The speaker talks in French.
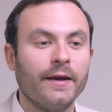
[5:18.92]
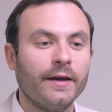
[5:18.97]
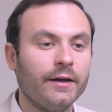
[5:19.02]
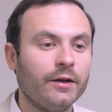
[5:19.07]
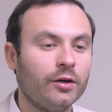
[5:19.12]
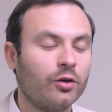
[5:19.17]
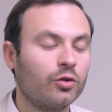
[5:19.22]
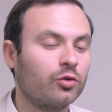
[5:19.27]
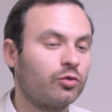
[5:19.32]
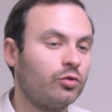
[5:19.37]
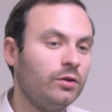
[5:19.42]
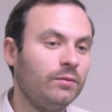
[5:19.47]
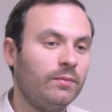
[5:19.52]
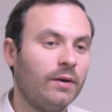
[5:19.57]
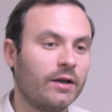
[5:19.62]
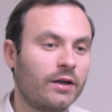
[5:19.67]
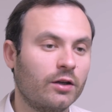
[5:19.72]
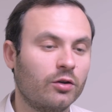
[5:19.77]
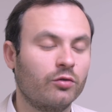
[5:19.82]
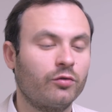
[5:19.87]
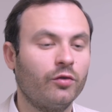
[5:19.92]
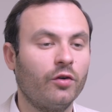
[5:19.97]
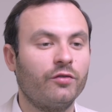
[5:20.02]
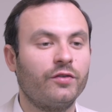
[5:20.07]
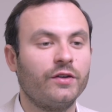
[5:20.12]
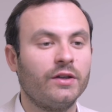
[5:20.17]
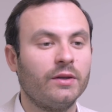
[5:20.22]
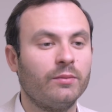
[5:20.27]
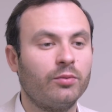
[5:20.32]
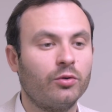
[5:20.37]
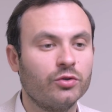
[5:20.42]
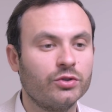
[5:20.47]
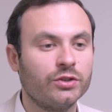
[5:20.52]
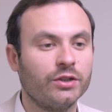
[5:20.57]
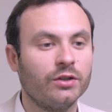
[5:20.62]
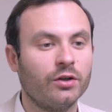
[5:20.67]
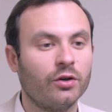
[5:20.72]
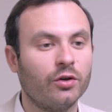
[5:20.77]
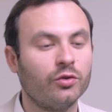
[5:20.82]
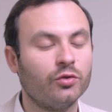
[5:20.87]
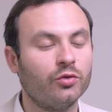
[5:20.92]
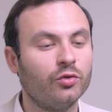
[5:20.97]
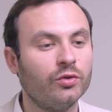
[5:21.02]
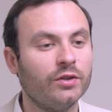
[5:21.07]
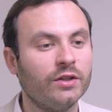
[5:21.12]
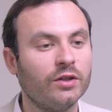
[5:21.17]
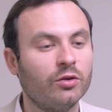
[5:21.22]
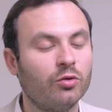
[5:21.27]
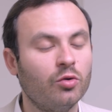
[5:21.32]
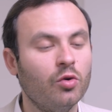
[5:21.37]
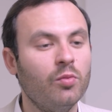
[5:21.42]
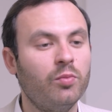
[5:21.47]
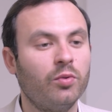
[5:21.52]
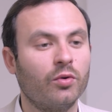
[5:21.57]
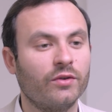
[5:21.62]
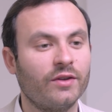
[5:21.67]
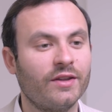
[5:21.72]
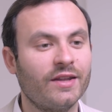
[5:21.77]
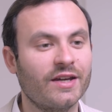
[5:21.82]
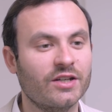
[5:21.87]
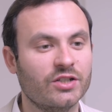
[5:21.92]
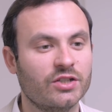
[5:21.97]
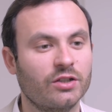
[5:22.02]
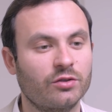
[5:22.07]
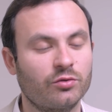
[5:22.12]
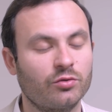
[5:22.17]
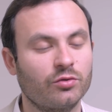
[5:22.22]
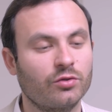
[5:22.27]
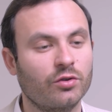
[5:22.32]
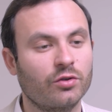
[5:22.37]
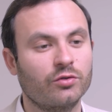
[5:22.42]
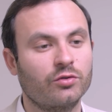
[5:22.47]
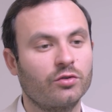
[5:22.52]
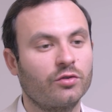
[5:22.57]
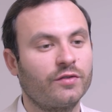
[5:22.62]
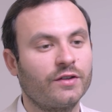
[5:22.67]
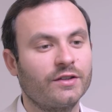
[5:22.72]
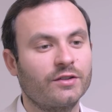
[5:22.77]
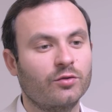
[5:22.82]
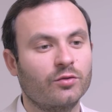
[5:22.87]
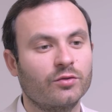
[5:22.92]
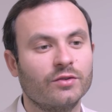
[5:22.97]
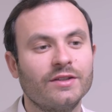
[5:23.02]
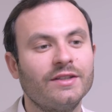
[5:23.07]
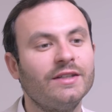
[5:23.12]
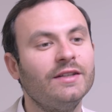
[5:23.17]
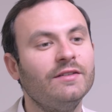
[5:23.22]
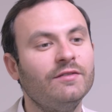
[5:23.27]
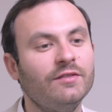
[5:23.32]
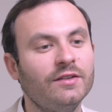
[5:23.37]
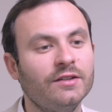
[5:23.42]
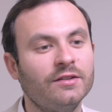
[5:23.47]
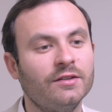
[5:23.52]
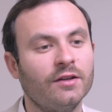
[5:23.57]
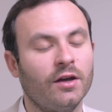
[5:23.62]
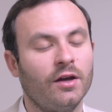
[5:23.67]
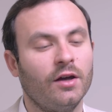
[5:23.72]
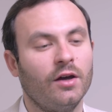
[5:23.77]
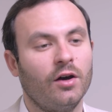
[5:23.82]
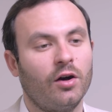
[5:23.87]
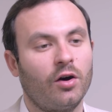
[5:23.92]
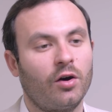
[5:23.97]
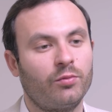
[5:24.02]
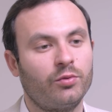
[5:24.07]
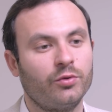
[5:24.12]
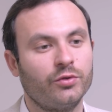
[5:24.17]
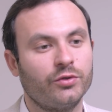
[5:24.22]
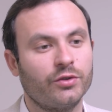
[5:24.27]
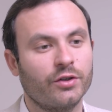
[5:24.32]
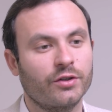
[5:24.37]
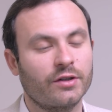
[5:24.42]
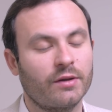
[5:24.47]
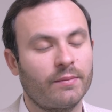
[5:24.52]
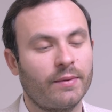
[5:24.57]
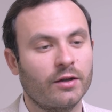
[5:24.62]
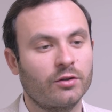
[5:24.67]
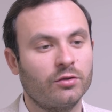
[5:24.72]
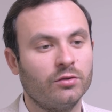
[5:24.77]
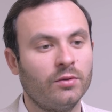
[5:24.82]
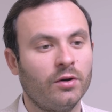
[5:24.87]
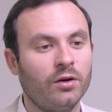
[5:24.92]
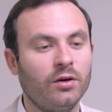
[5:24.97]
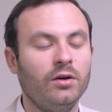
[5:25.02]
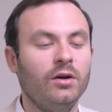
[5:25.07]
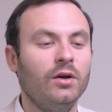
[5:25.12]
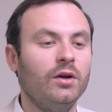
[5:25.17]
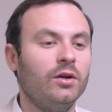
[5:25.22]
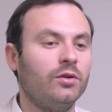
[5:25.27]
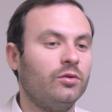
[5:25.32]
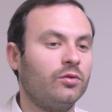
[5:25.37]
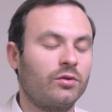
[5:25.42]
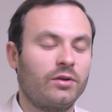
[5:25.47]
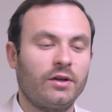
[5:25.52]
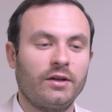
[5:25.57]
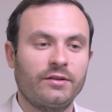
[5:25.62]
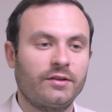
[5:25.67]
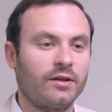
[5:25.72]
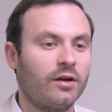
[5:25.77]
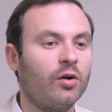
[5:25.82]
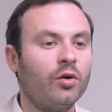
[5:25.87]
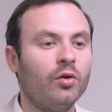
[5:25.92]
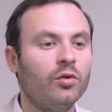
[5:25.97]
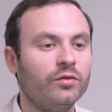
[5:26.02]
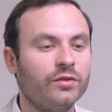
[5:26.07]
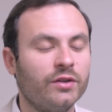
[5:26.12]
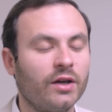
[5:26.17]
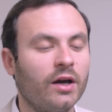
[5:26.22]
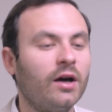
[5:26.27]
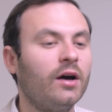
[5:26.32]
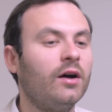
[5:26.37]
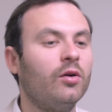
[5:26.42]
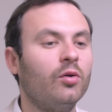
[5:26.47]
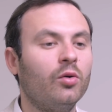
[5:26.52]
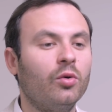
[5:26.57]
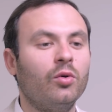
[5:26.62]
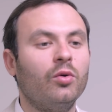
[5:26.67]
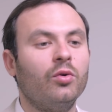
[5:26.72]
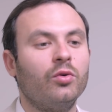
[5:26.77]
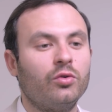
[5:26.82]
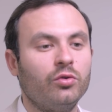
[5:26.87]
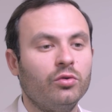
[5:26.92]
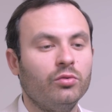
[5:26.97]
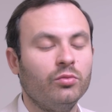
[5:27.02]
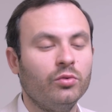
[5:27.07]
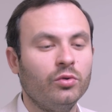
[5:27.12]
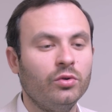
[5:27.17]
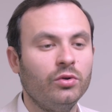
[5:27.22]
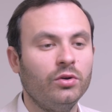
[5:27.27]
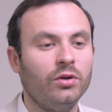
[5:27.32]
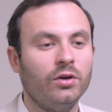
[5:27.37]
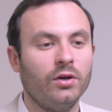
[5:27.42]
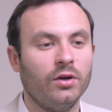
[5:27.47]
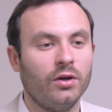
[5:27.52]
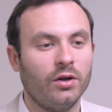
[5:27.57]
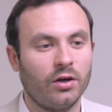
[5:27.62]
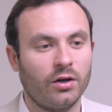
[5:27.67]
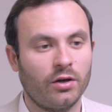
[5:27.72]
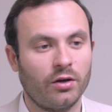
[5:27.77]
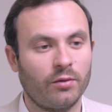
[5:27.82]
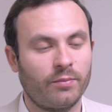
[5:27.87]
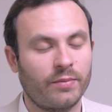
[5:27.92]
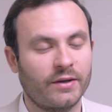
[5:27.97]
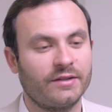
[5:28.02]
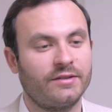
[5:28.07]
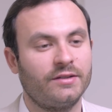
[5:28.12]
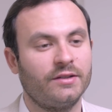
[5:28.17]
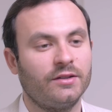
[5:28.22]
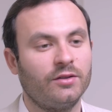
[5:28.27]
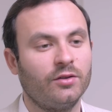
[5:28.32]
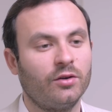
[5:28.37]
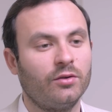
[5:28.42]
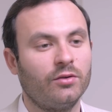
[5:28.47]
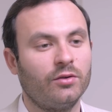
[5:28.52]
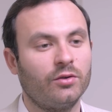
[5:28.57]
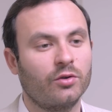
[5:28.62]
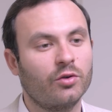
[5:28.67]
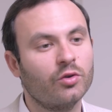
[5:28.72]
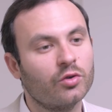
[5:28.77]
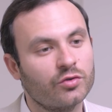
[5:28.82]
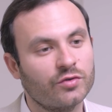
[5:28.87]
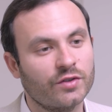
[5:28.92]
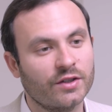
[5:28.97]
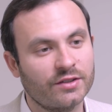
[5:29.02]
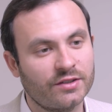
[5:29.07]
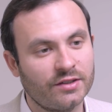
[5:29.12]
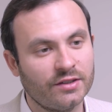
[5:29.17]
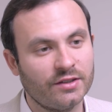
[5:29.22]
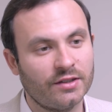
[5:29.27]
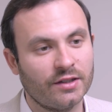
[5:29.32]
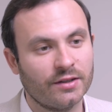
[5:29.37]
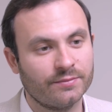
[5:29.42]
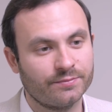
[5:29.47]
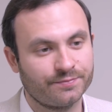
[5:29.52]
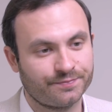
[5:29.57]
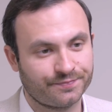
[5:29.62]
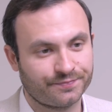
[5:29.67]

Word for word: Et ensuite, bah, quelquefois, on fait des projets euh, de découpe, on achète une grande surface qu'on divise en plusieurs appartements. Donc là, ça revient au, cumul euh, précédent euh, que je viens de citer.